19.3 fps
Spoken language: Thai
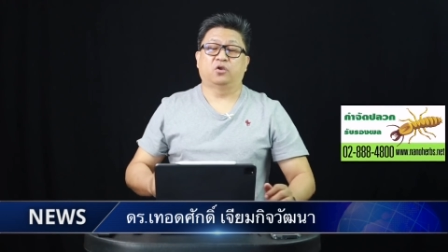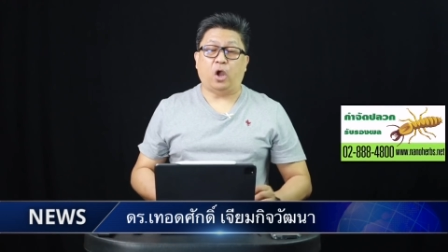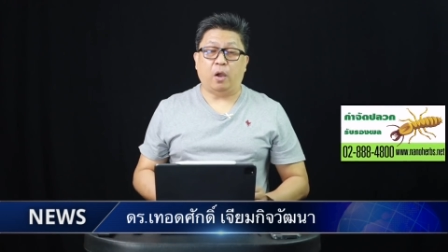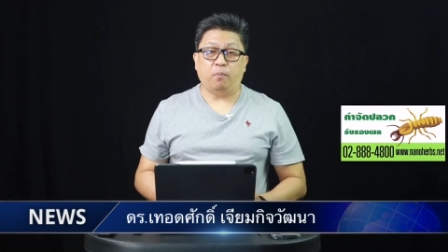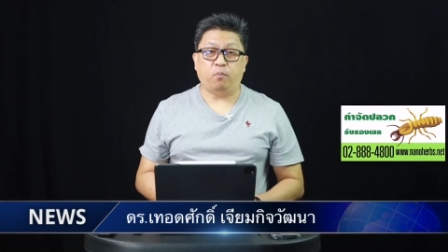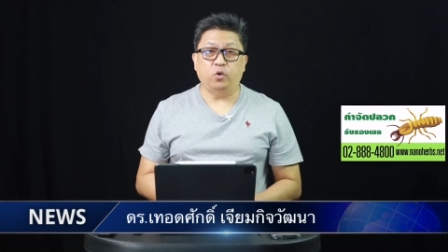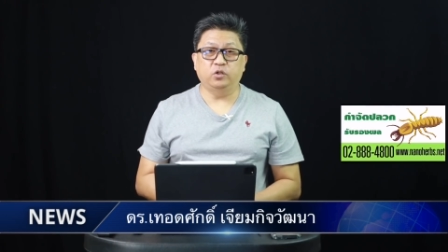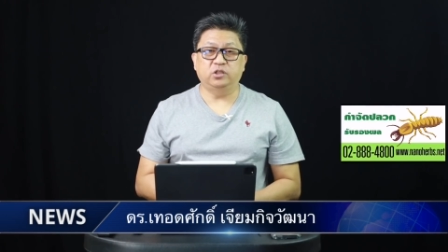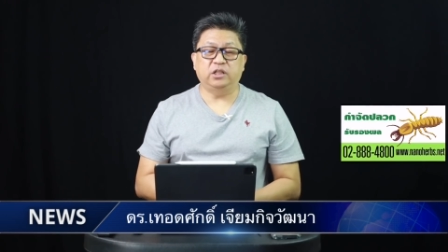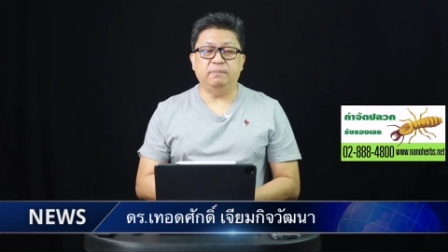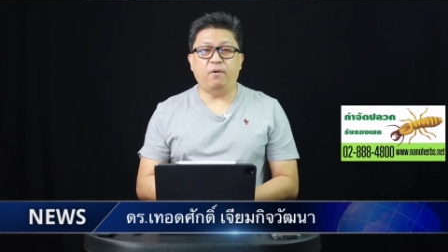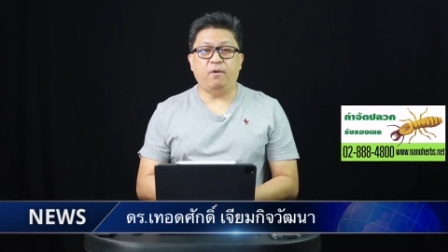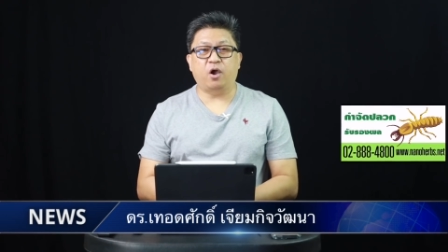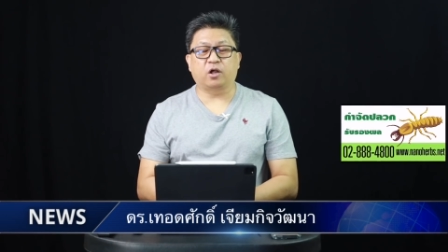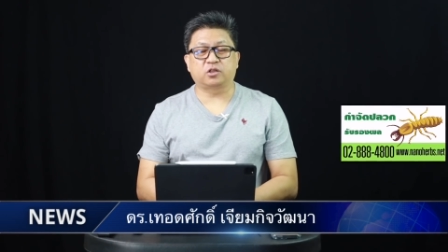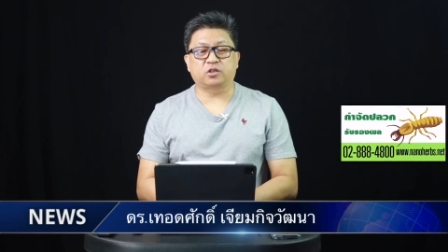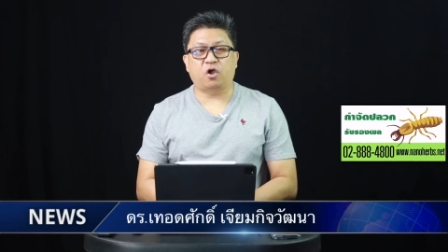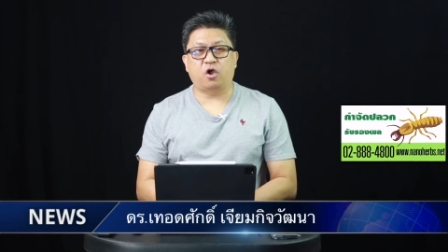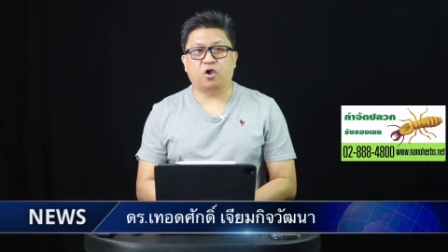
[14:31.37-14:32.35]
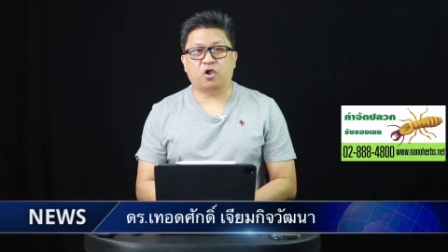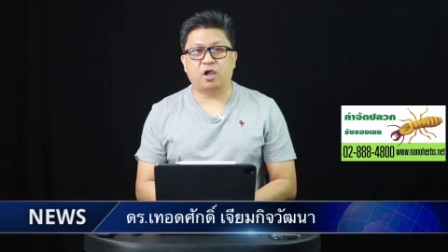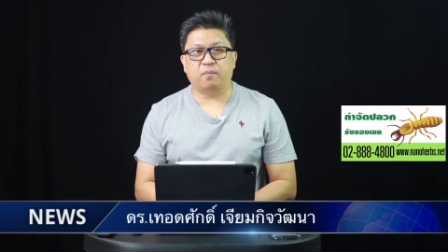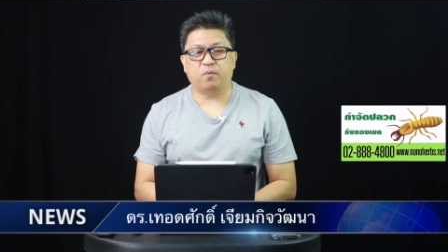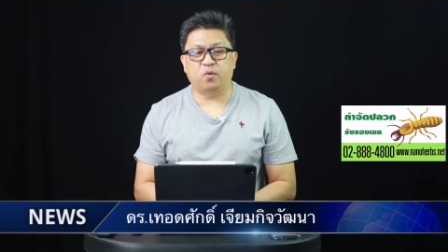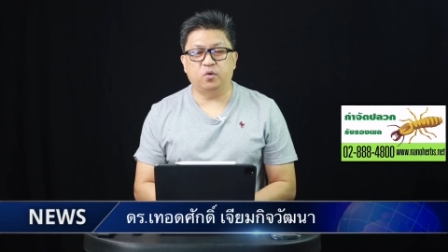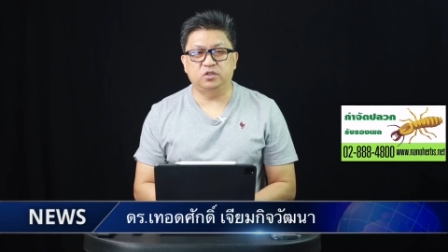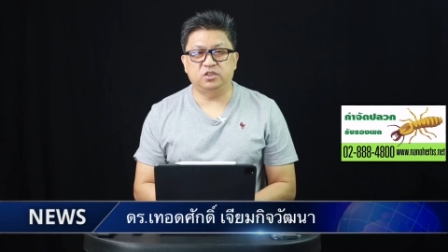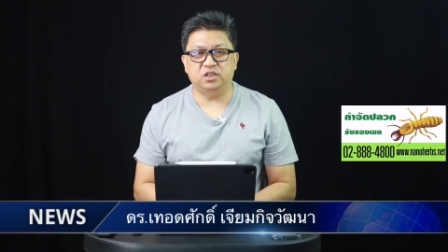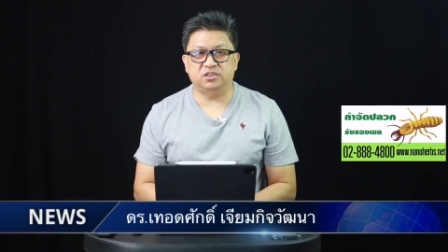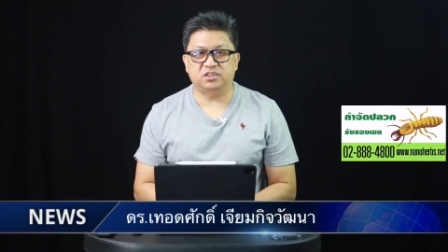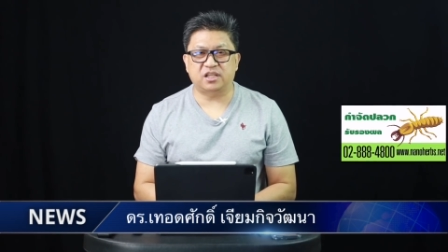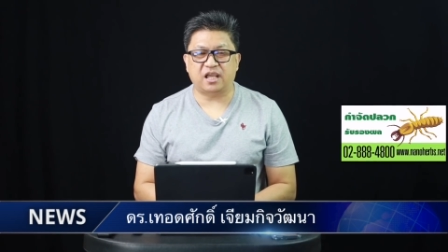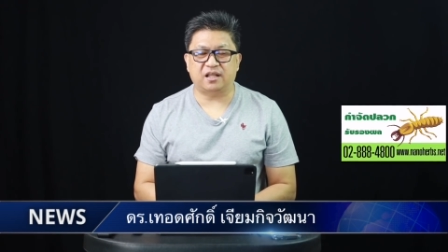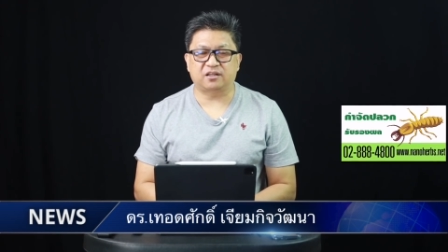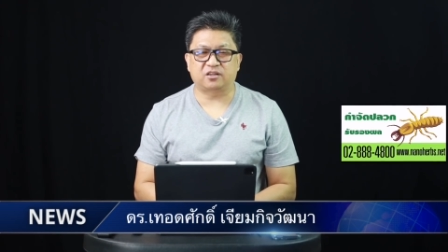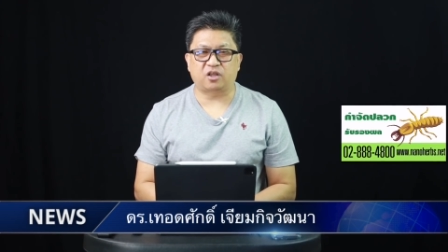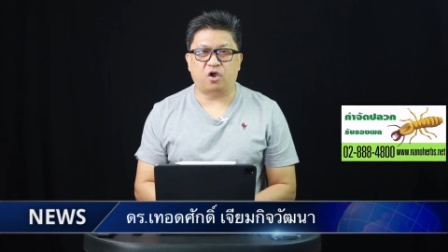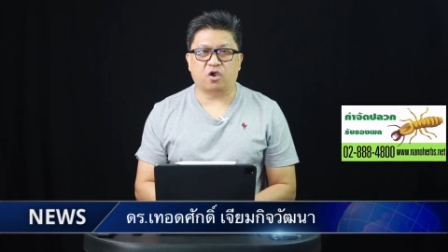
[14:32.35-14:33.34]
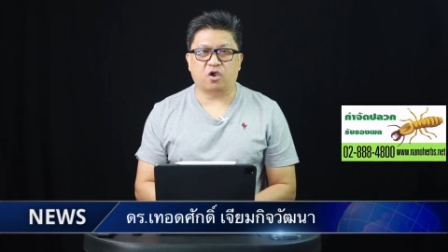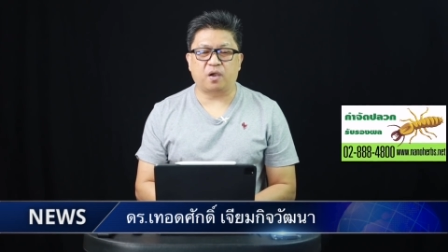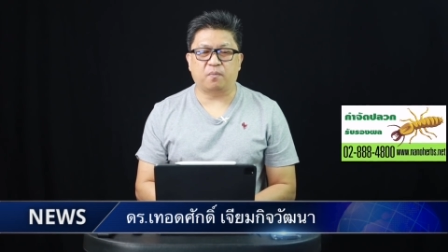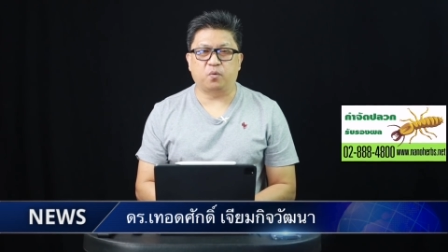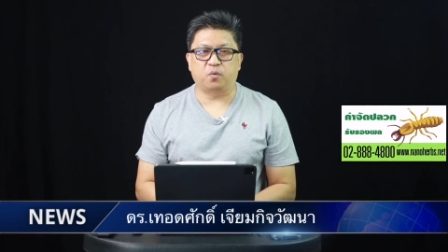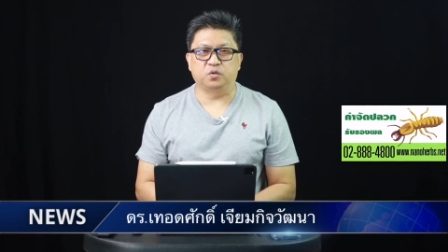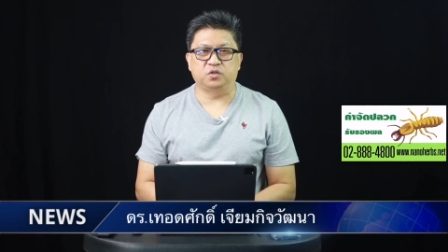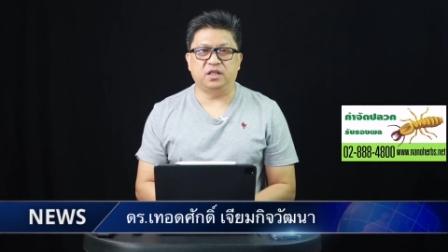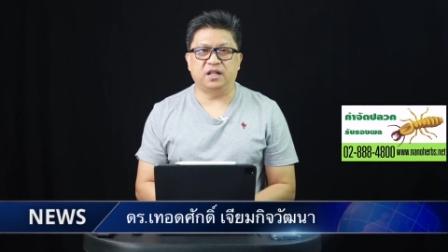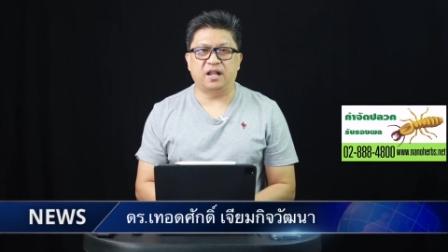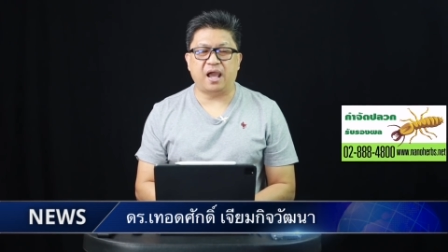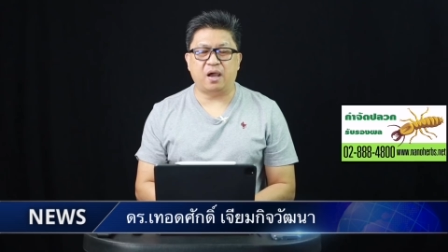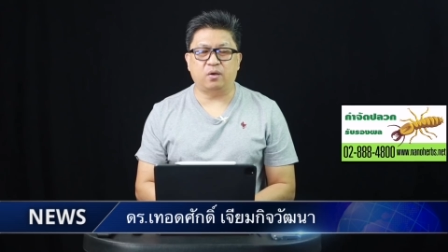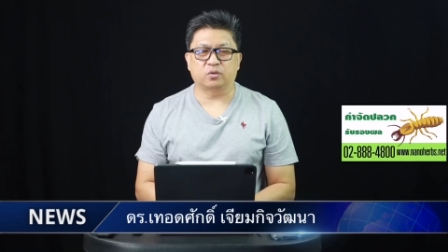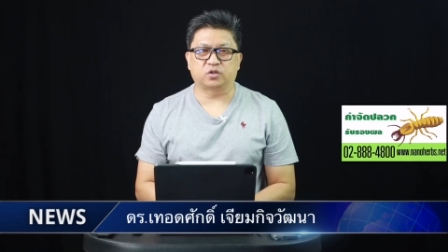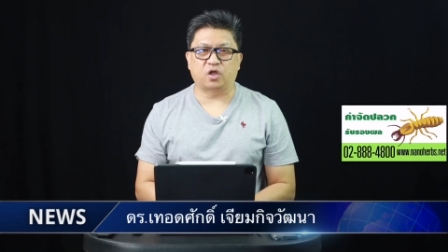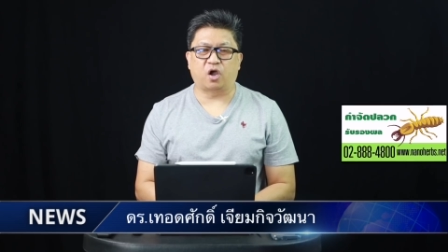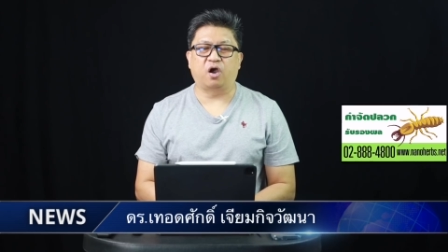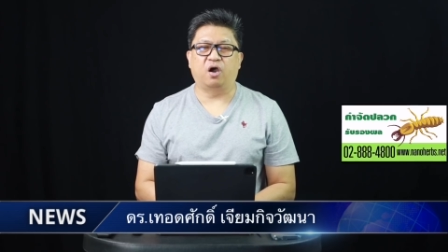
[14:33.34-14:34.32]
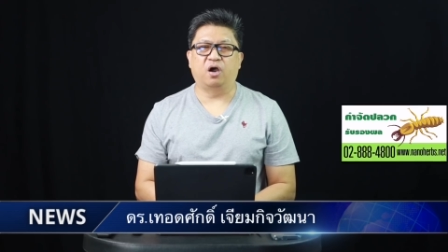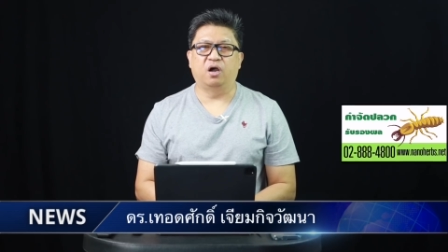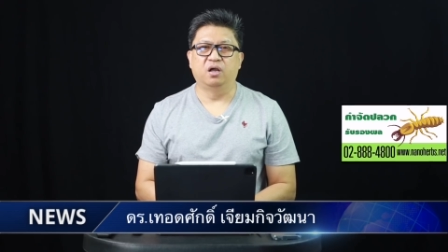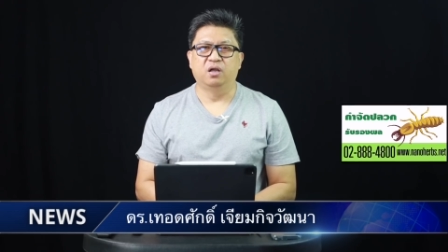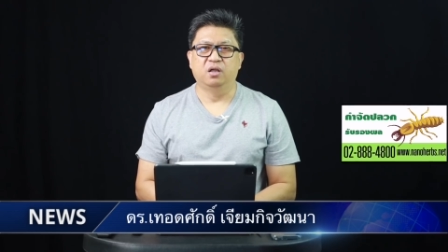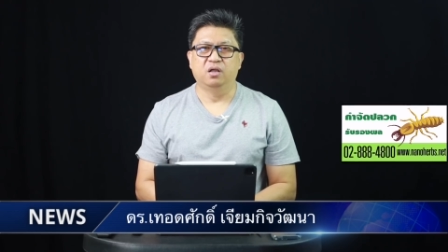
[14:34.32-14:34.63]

ขอบคุณที่บอกต่อขอบคุณที่แชร์ต่อขอบคุณที่เล่าต่อ